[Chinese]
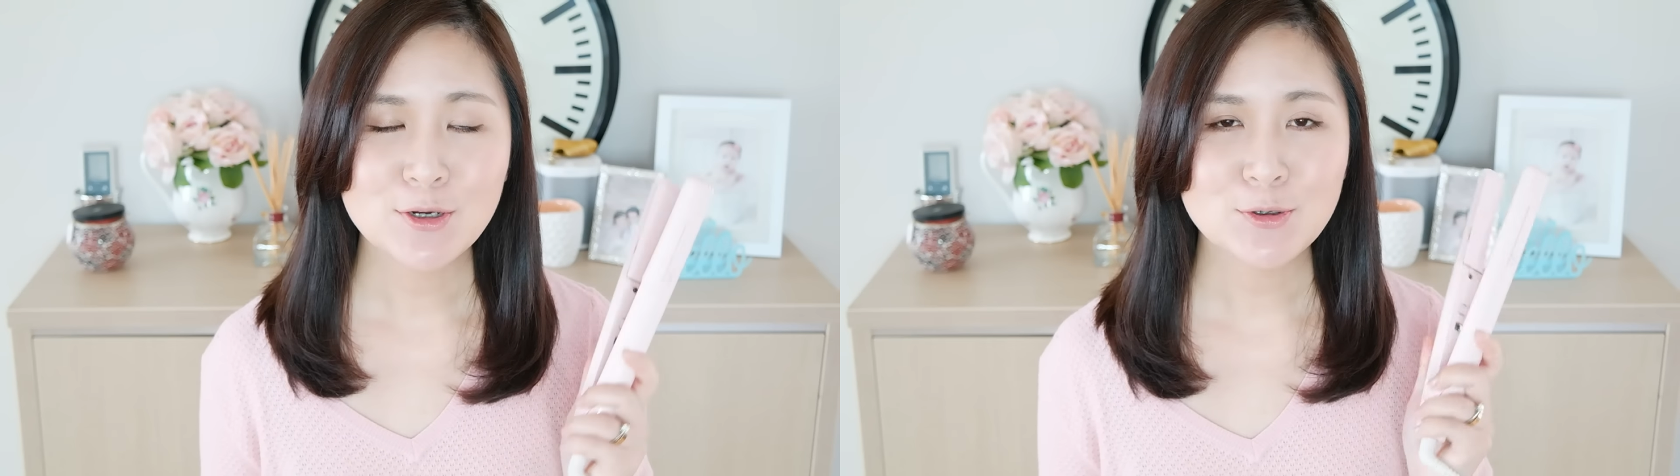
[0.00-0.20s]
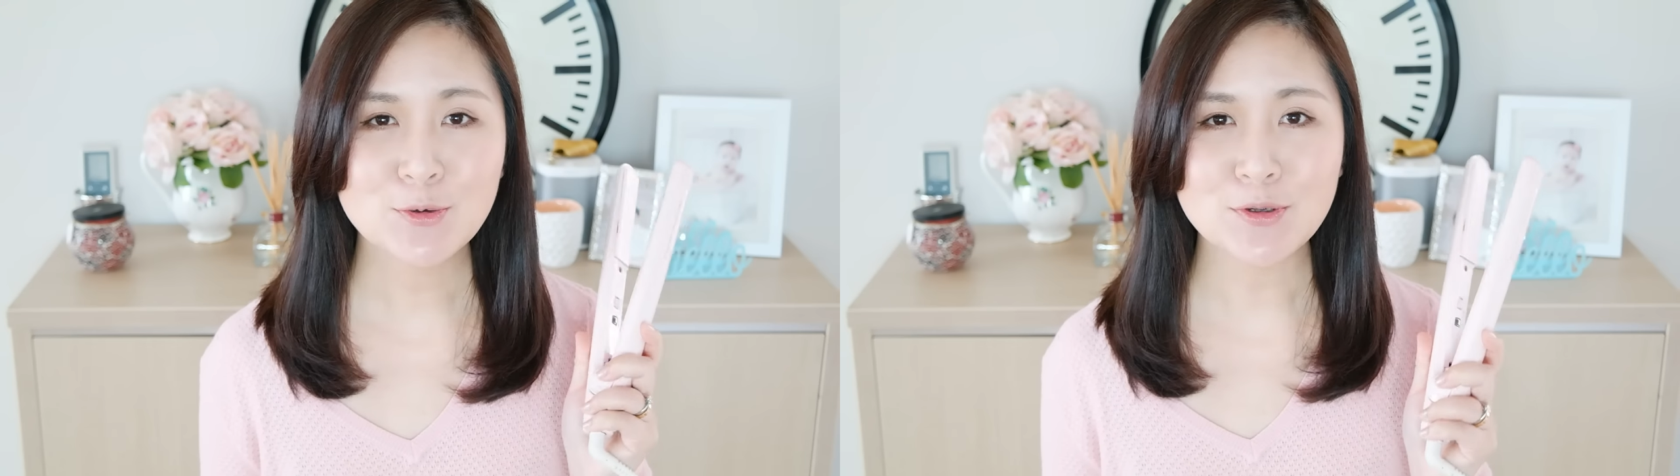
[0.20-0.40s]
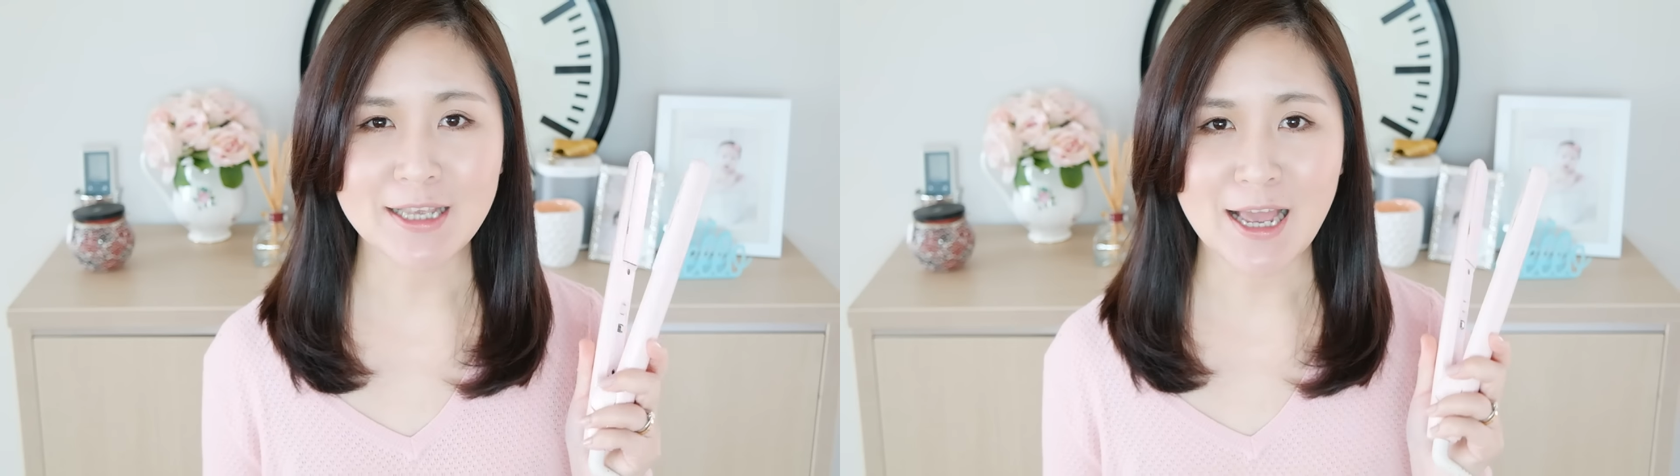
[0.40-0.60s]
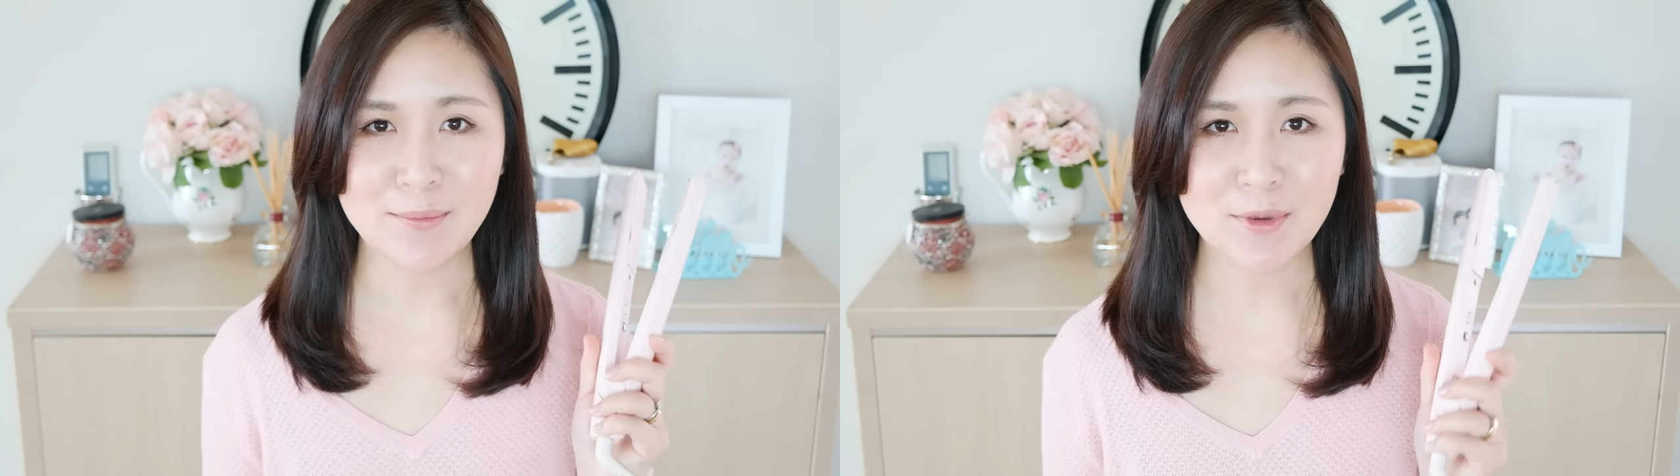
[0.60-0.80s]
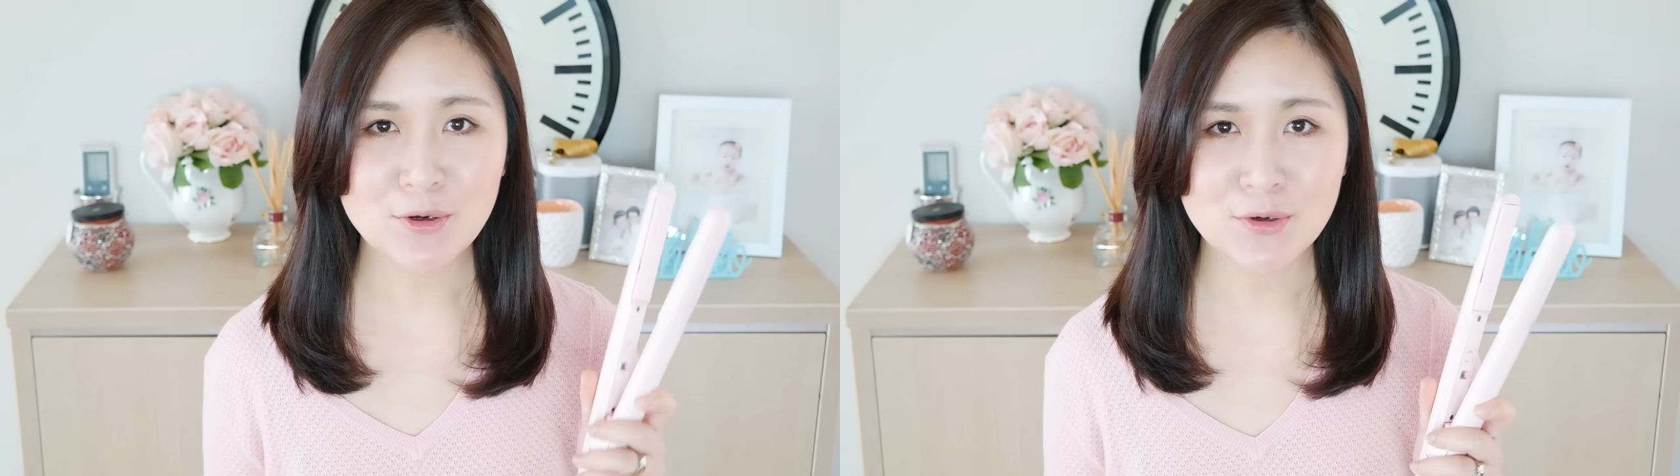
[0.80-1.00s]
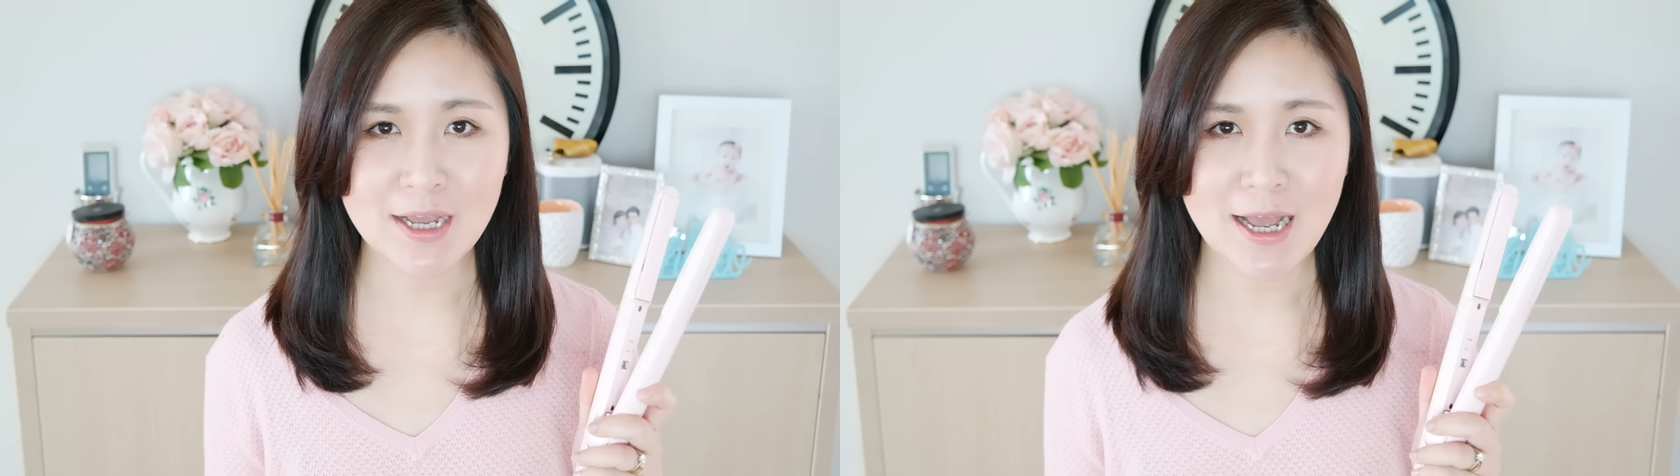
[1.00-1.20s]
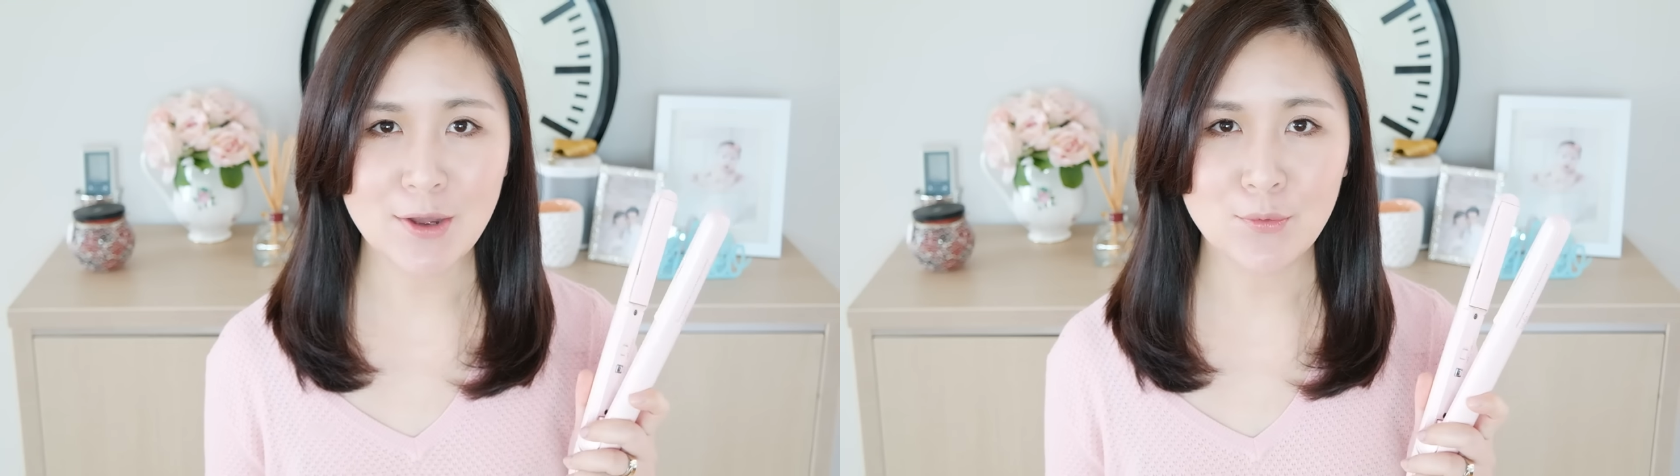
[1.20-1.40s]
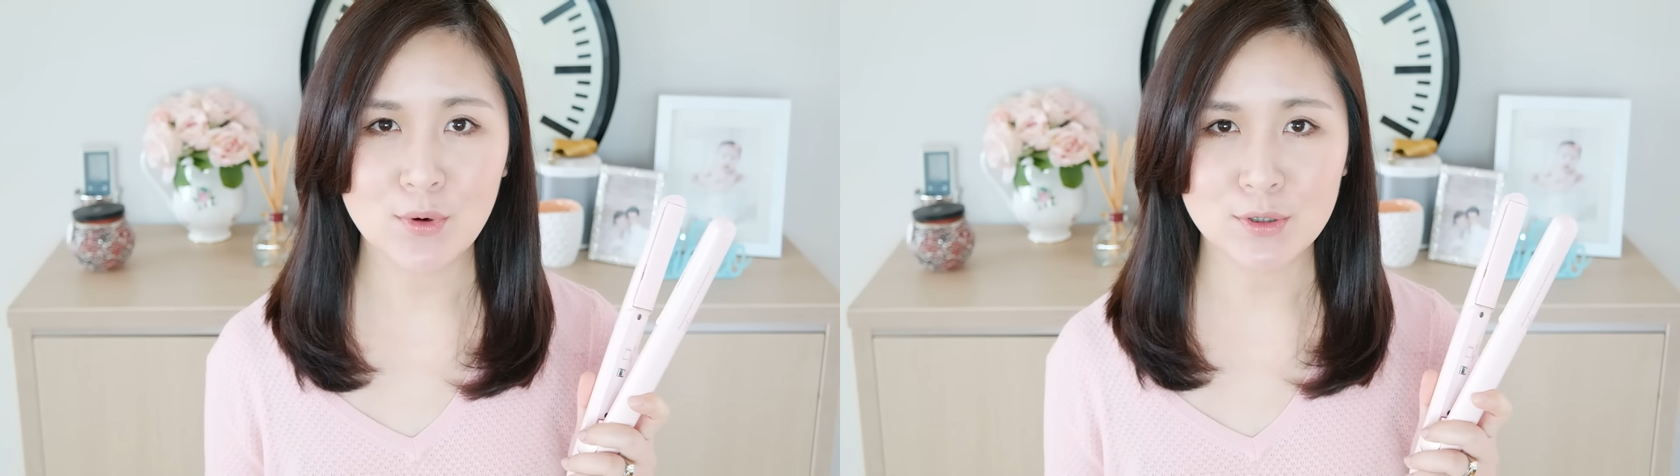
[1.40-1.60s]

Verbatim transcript: 如果你还没有看我